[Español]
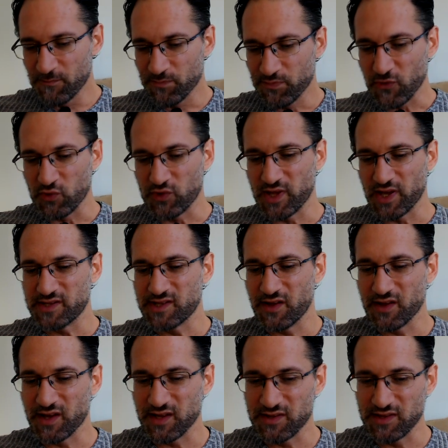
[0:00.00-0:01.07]
Ustedes
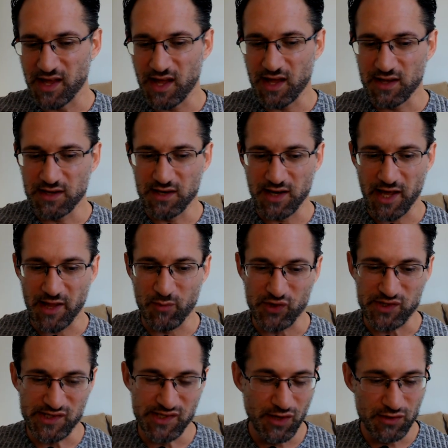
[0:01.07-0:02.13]
saben que está la
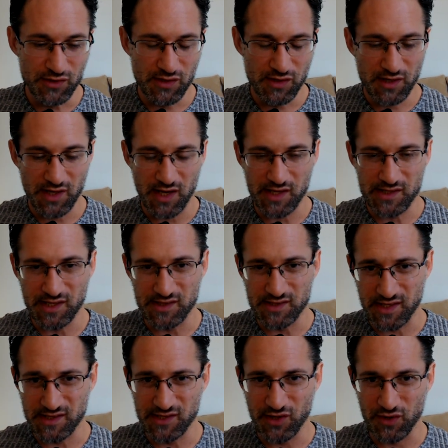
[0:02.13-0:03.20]
emoción y la
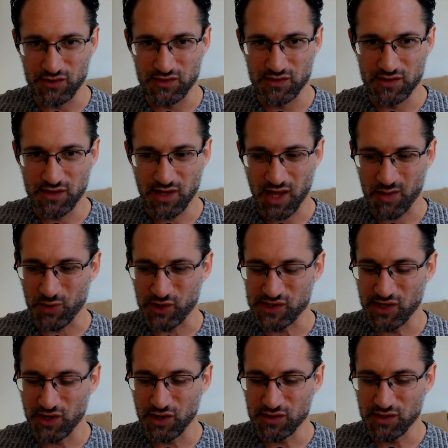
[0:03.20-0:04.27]
sensación.
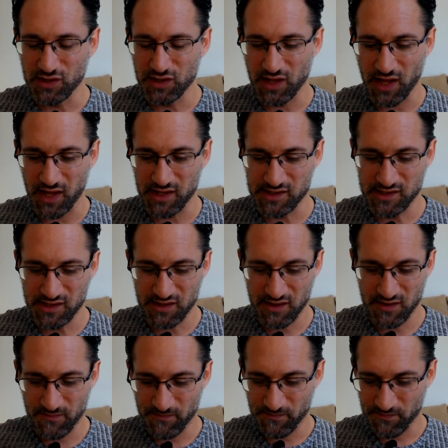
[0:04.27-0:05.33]
Emoción es
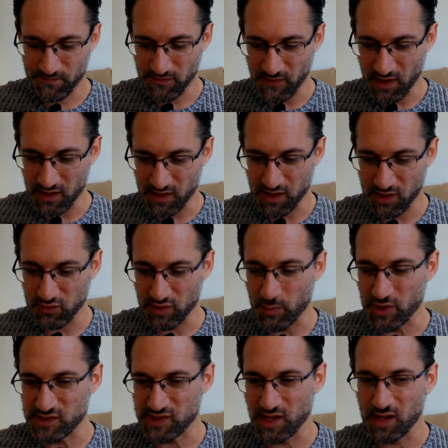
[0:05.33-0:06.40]
que una
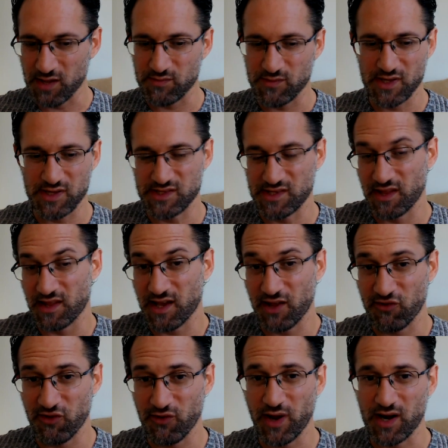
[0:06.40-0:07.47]
persona se deja
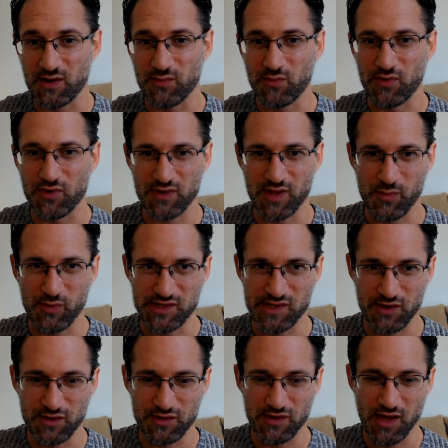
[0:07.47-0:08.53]
llevar por una
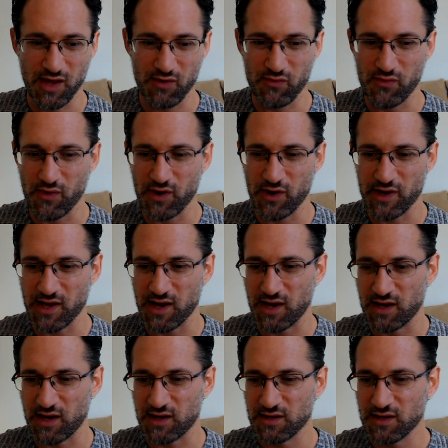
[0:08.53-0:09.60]
emoción, euforia,
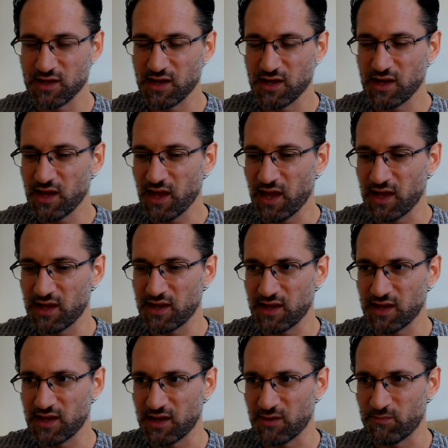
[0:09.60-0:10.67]

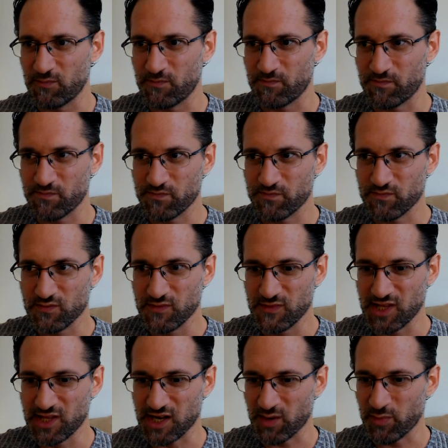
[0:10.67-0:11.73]
Em, de
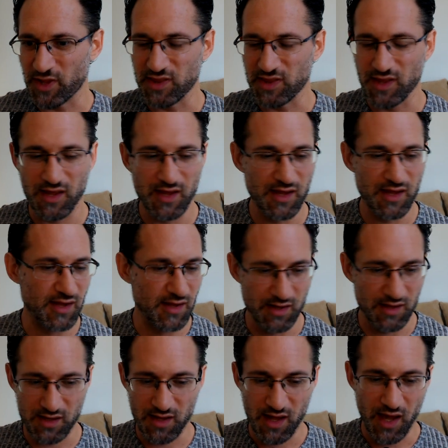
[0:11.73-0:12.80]
repente
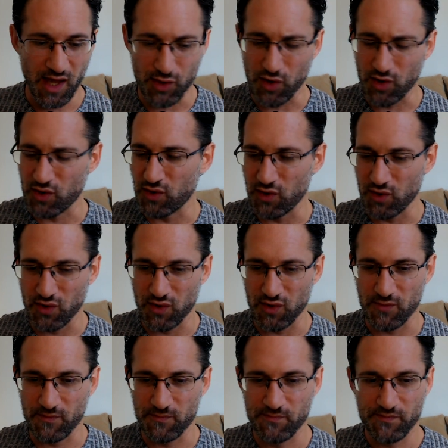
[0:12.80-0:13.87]
enojo,
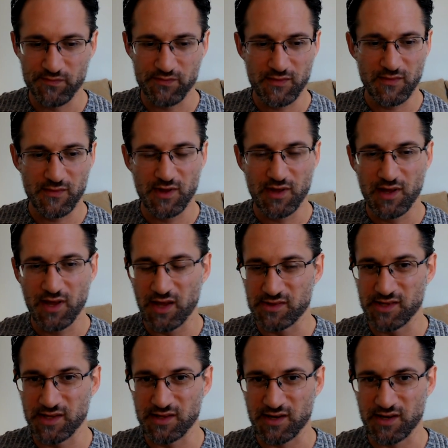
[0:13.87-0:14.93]

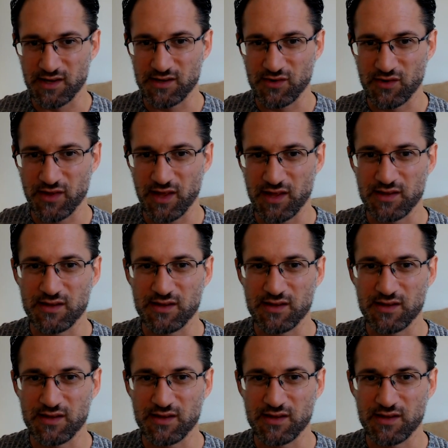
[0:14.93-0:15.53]
etc. ¿okay?